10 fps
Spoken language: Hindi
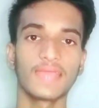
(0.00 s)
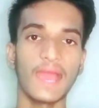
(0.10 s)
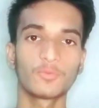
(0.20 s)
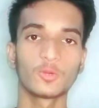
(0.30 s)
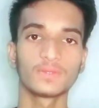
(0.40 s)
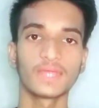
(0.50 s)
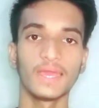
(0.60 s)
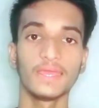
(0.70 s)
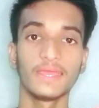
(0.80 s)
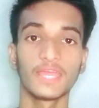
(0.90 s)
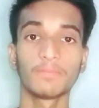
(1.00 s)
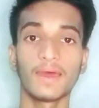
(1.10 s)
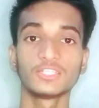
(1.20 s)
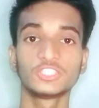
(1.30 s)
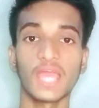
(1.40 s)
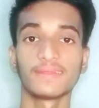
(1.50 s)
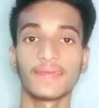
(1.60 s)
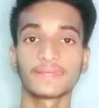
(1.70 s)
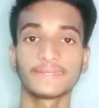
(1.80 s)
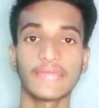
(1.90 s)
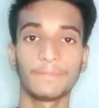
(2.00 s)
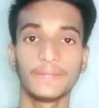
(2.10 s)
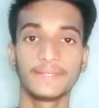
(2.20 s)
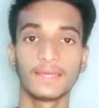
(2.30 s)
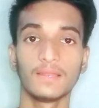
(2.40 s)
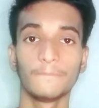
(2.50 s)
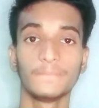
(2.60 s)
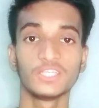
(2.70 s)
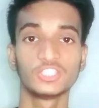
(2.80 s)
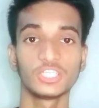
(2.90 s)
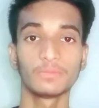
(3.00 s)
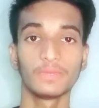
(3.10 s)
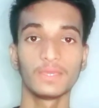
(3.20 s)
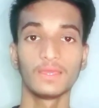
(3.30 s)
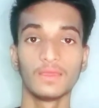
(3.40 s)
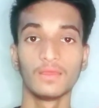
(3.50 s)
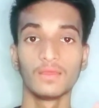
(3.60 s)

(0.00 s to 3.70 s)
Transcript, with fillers: क्या आपको पता है एक बार चाइना के कैपिटल बीजिंग में